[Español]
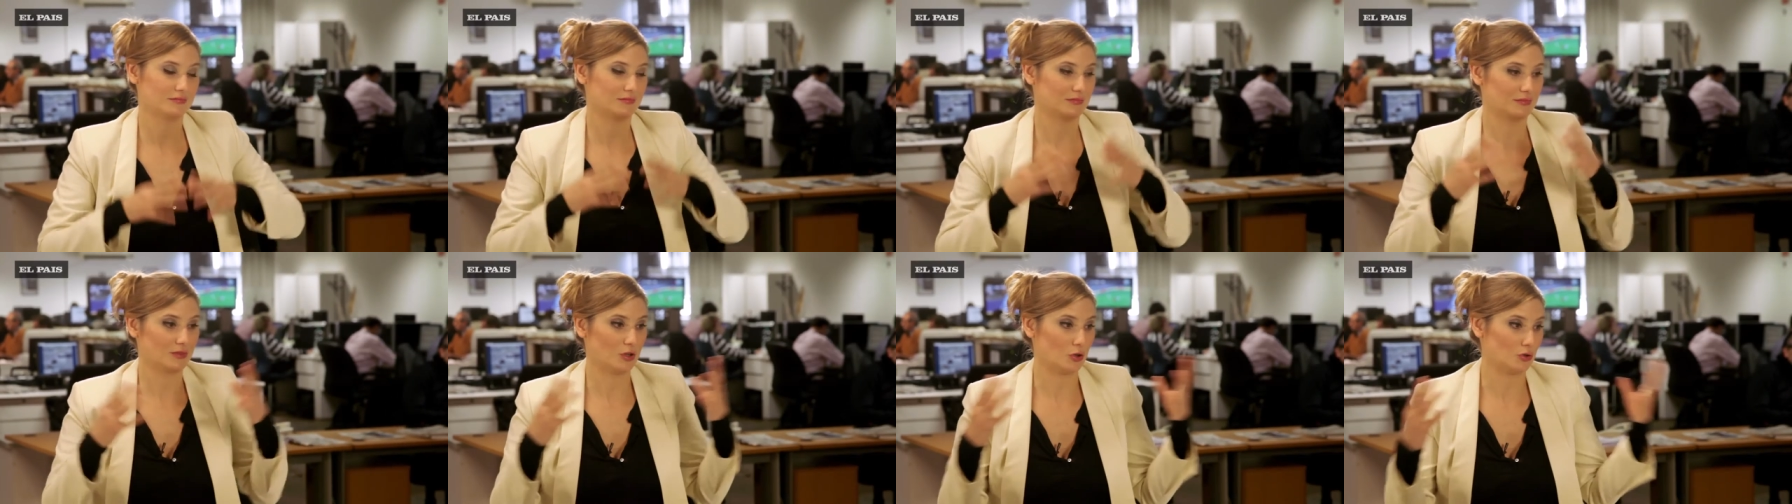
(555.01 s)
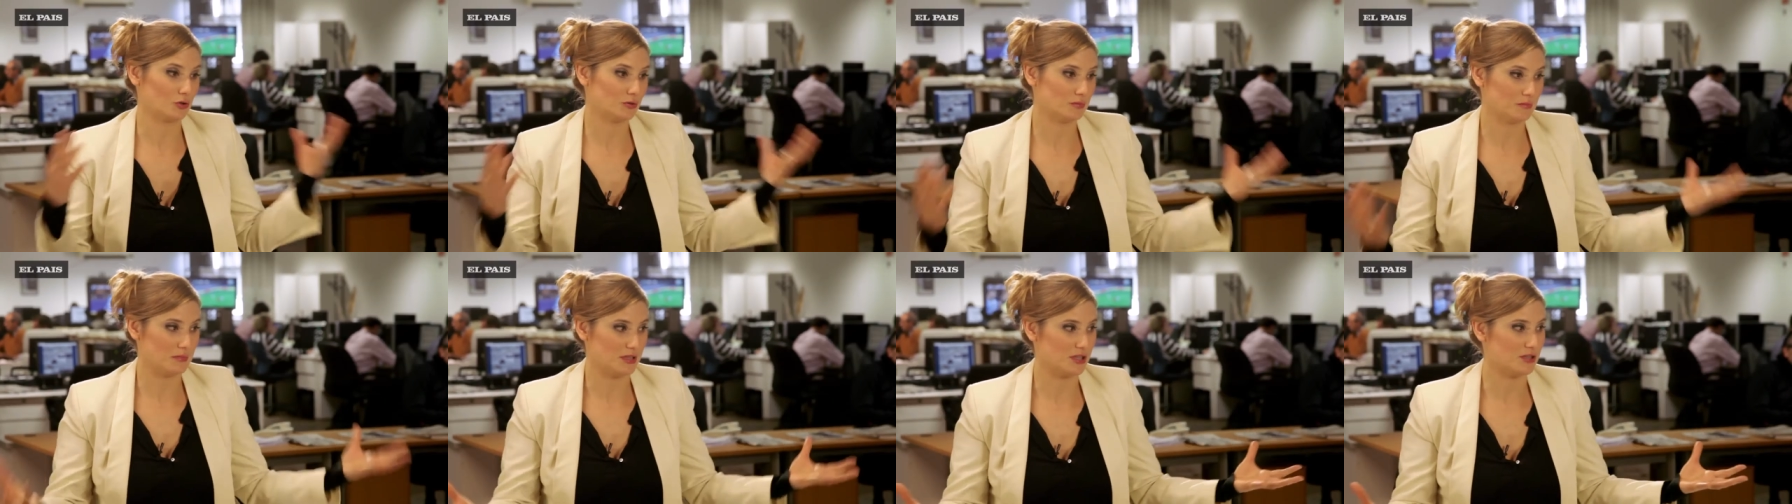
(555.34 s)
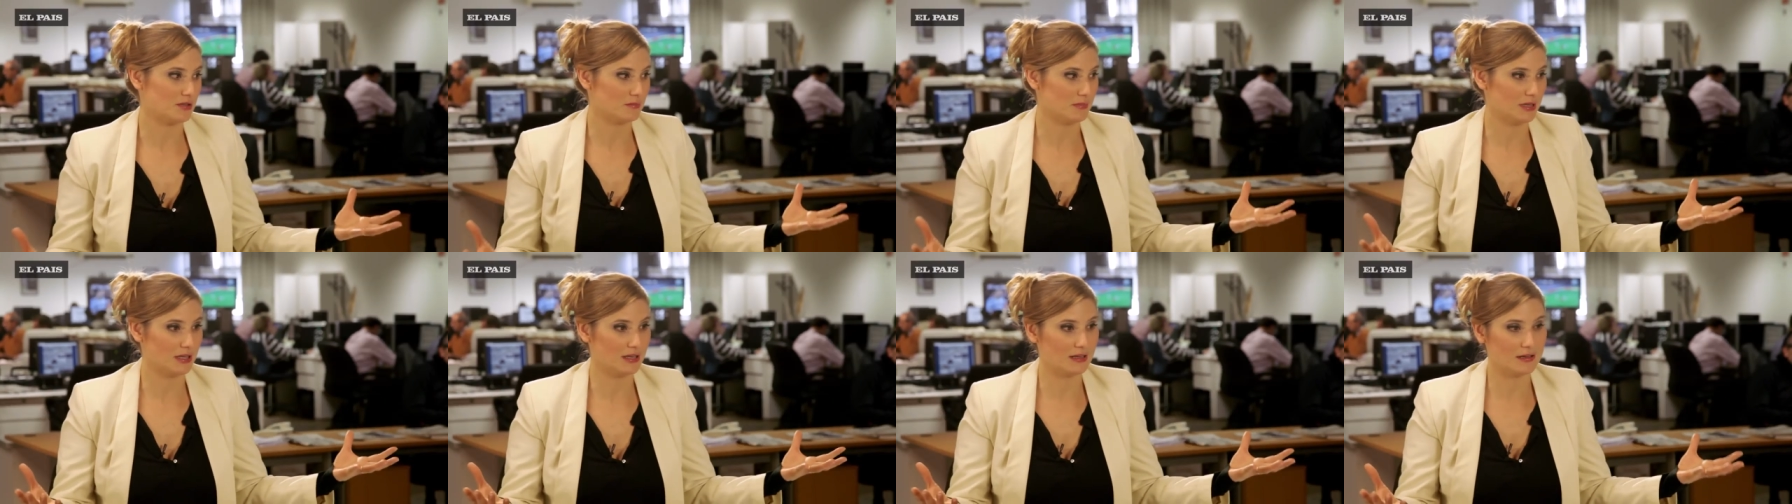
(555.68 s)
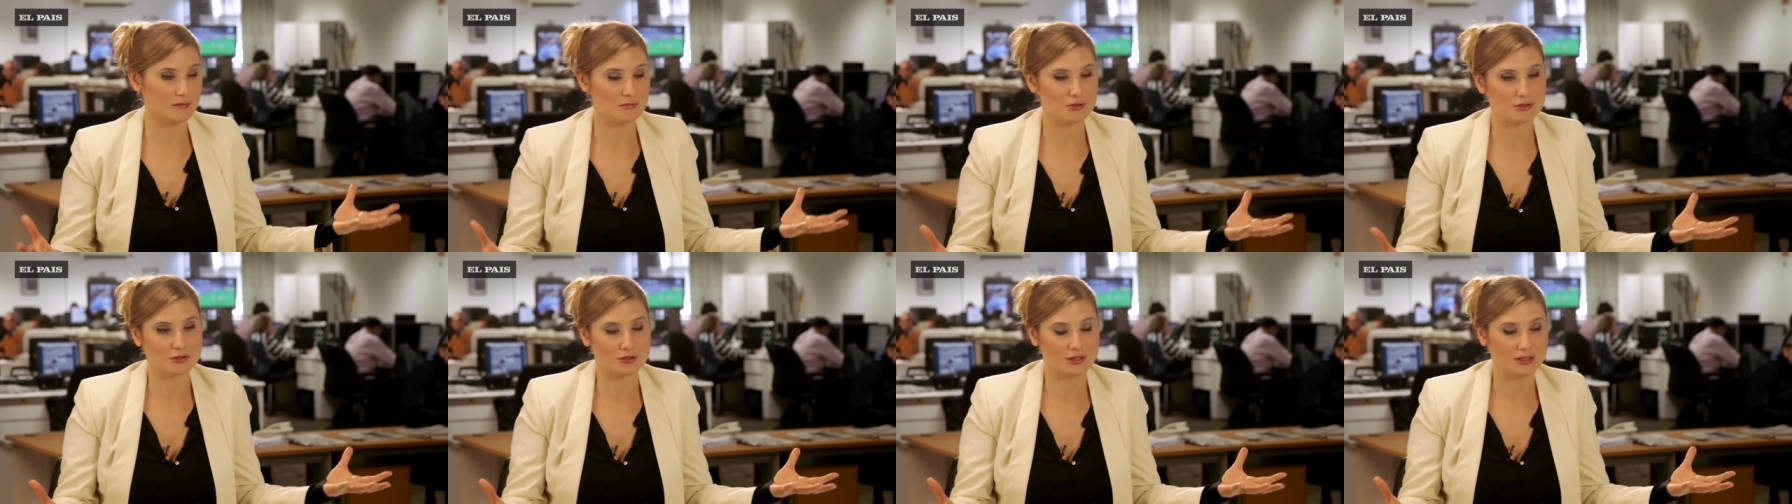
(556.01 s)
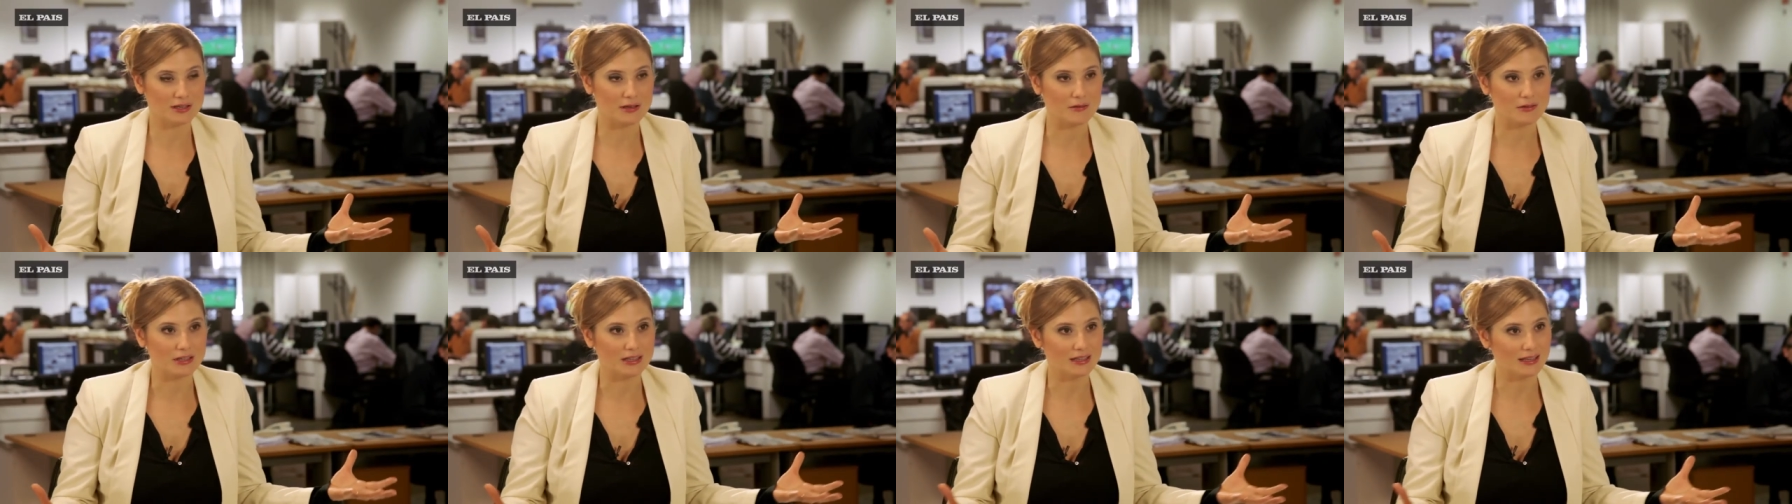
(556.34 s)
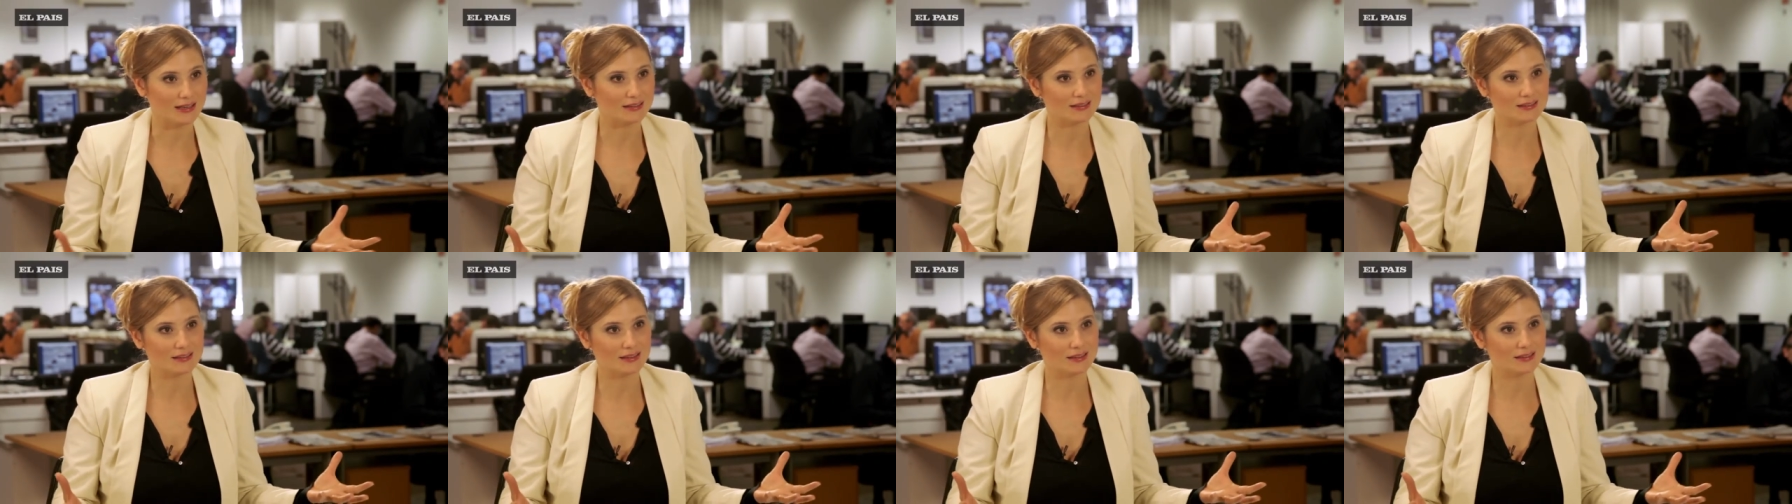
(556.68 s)
los miles de millones de
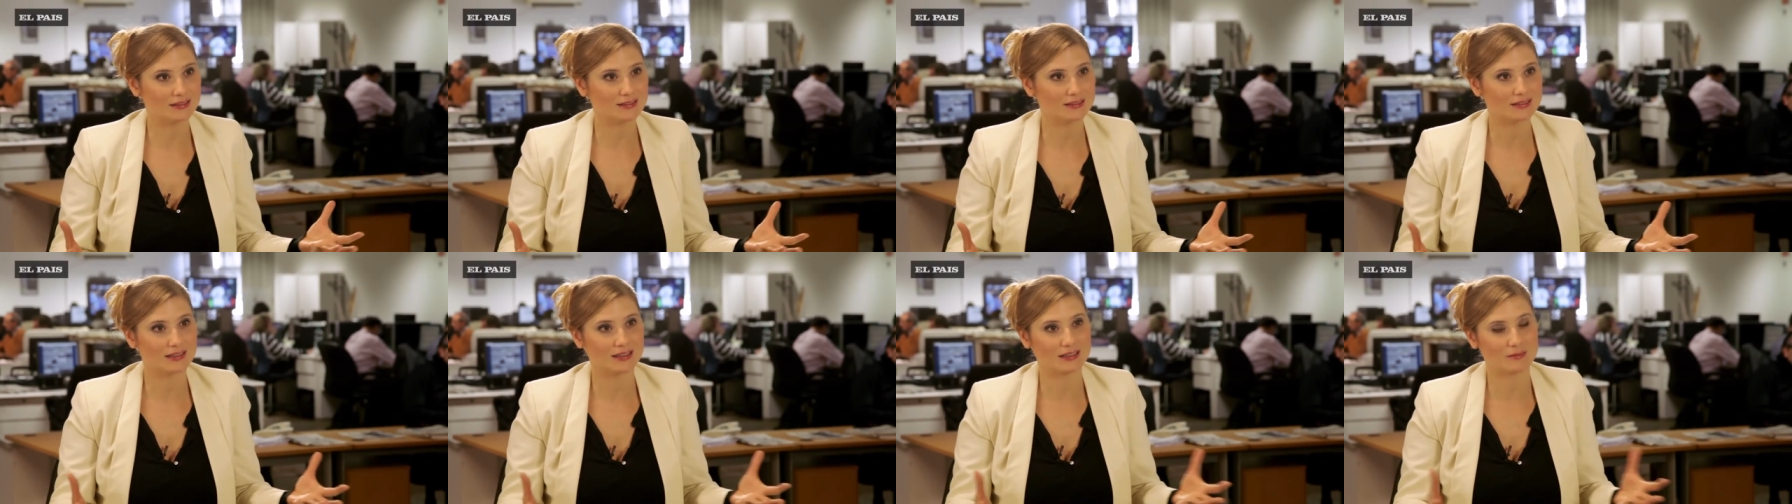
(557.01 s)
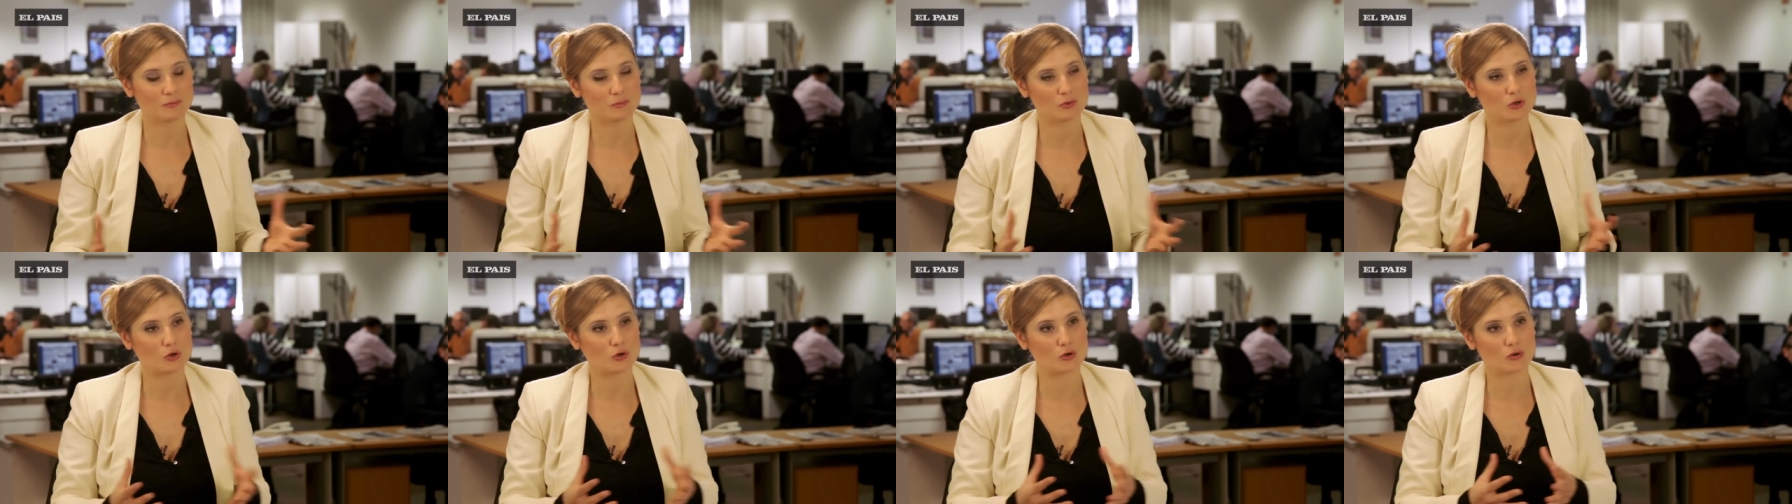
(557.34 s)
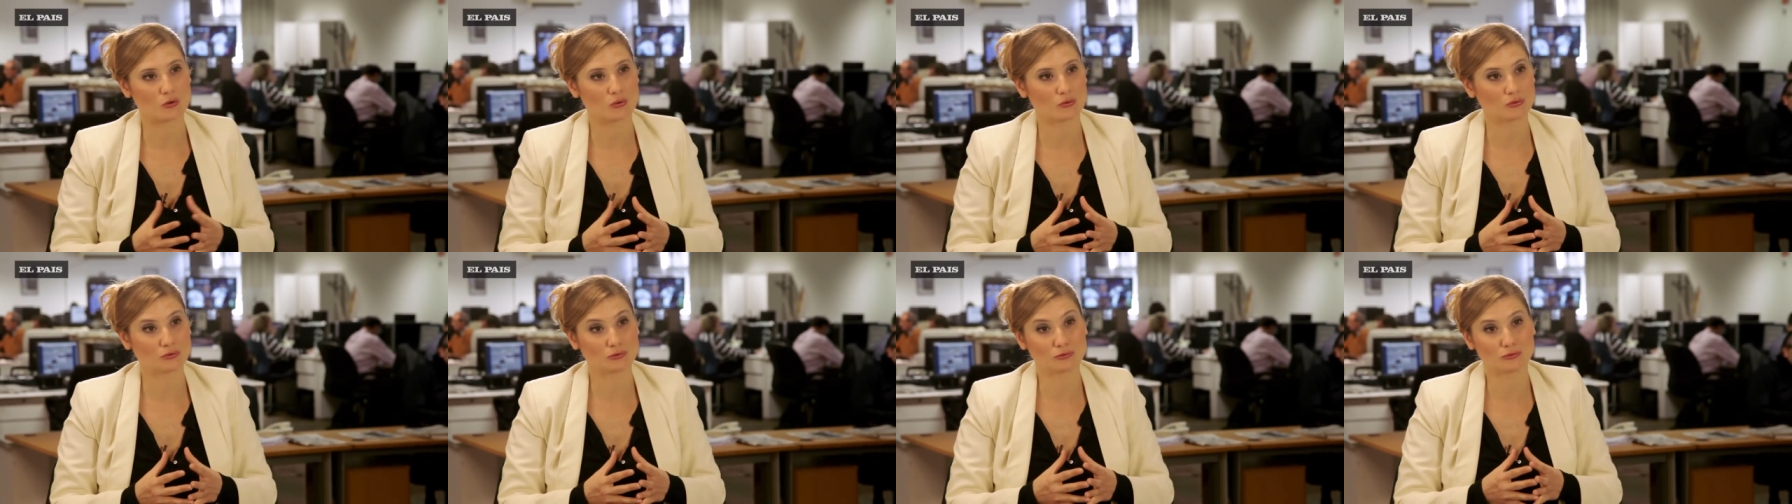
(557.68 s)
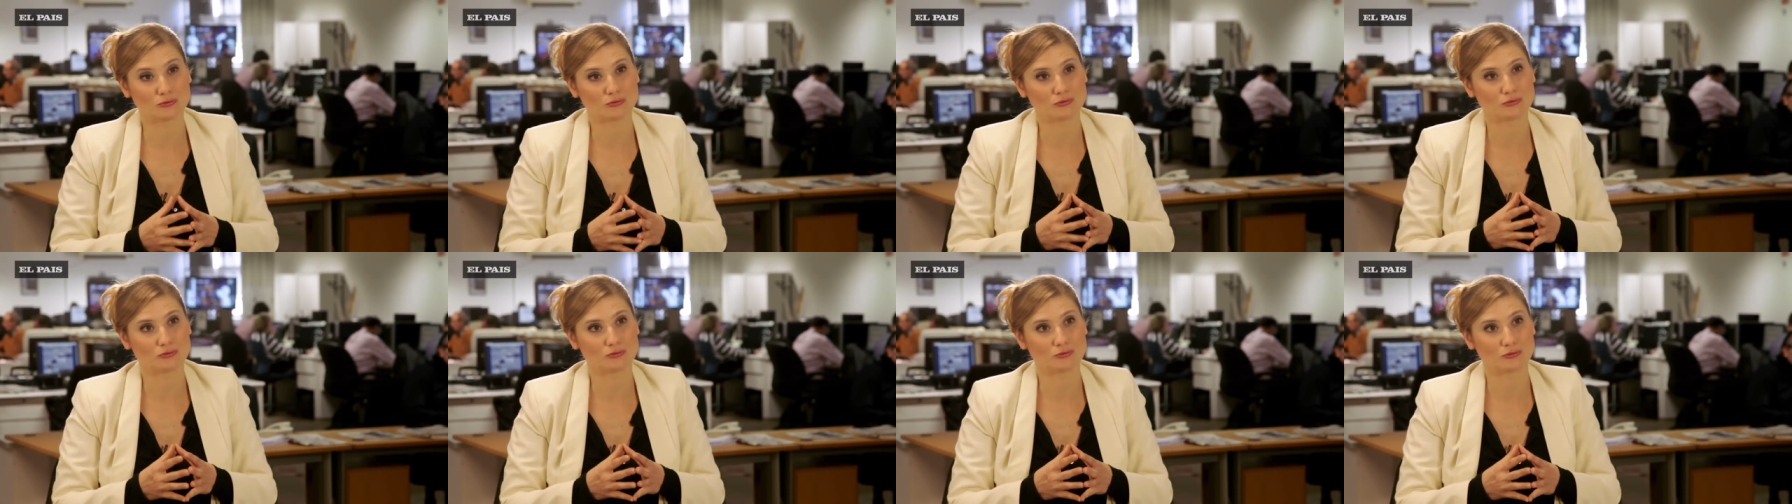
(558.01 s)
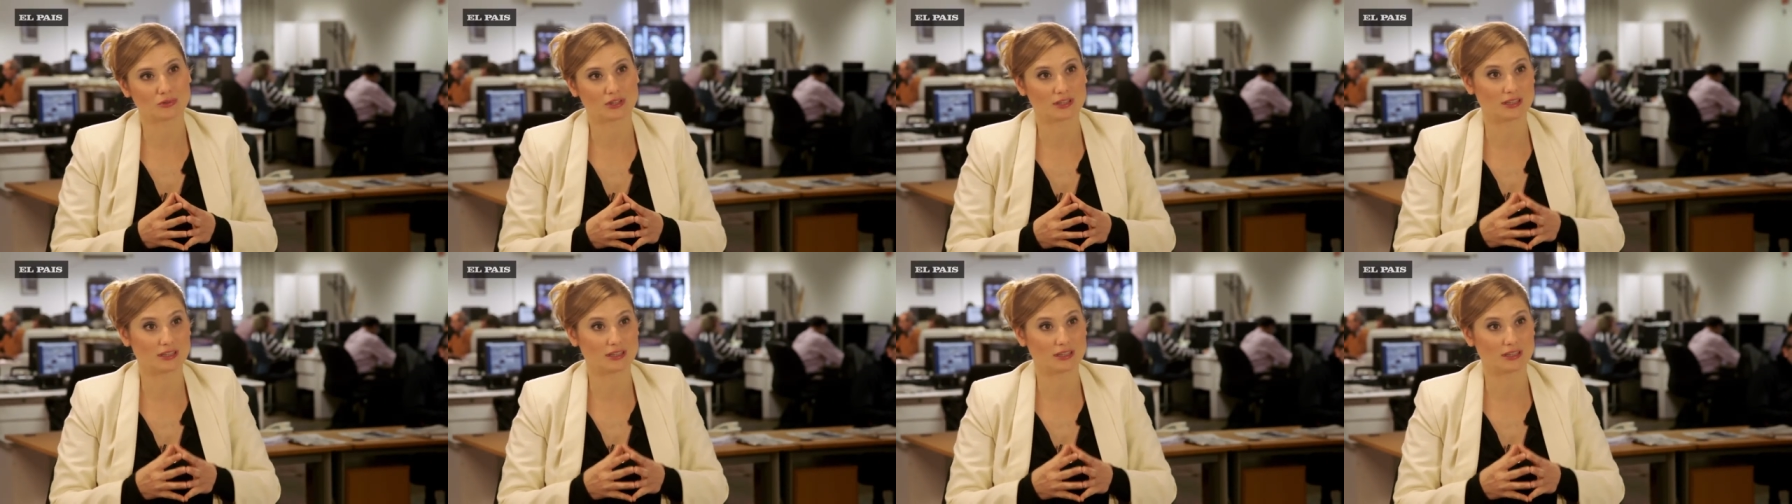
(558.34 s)
habitantes que, mm,